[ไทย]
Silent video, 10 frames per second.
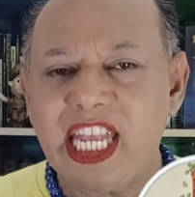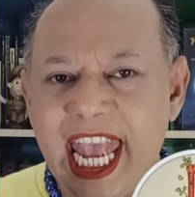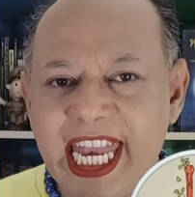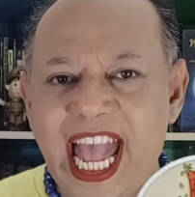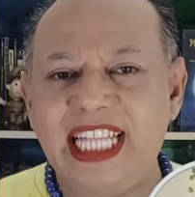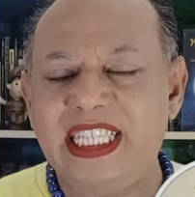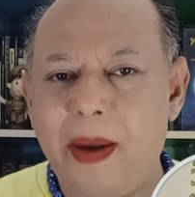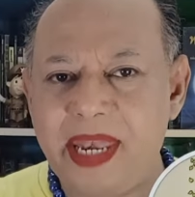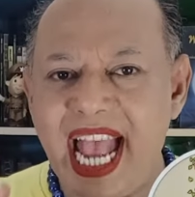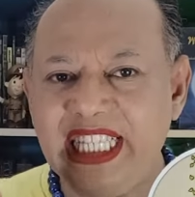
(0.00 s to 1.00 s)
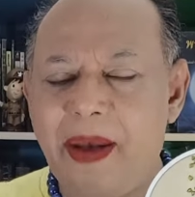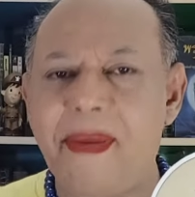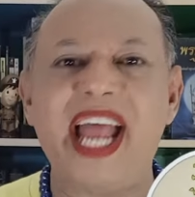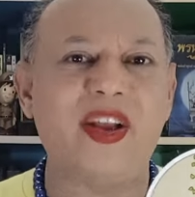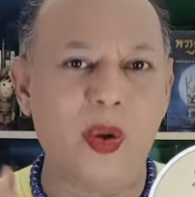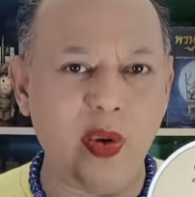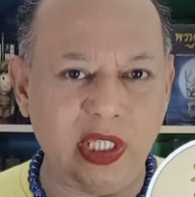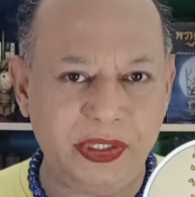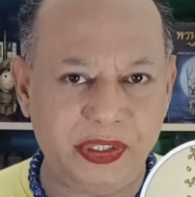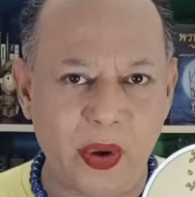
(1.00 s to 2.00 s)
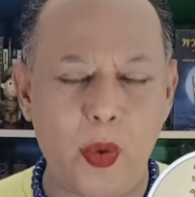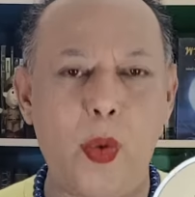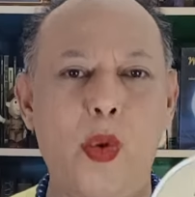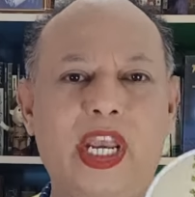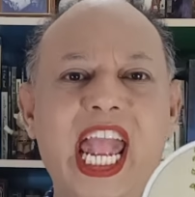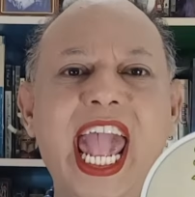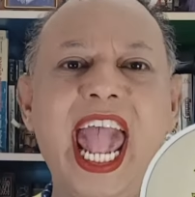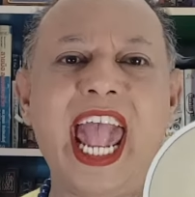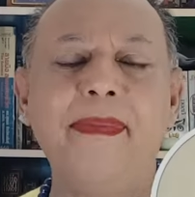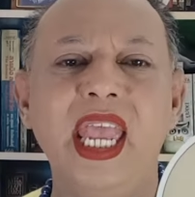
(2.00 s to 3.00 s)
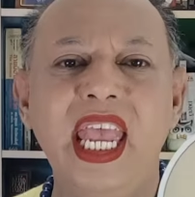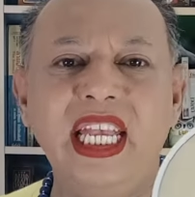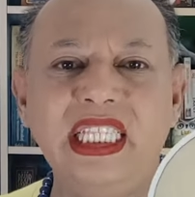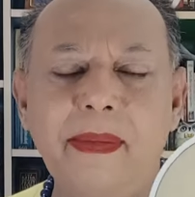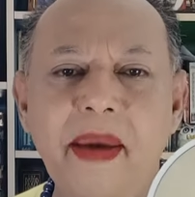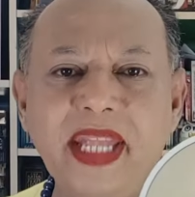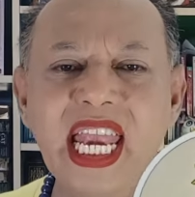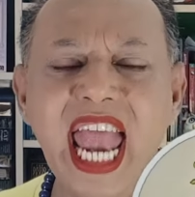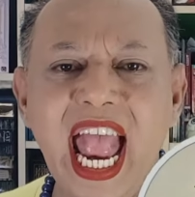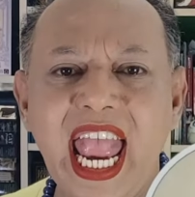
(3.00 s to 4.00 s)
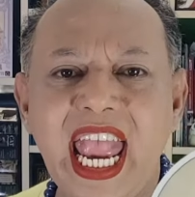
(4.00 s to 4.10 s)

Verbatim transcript: เกณฑ์การสอบได้สอบผ่านของคุณสูงนะคะสำหรับท่านใด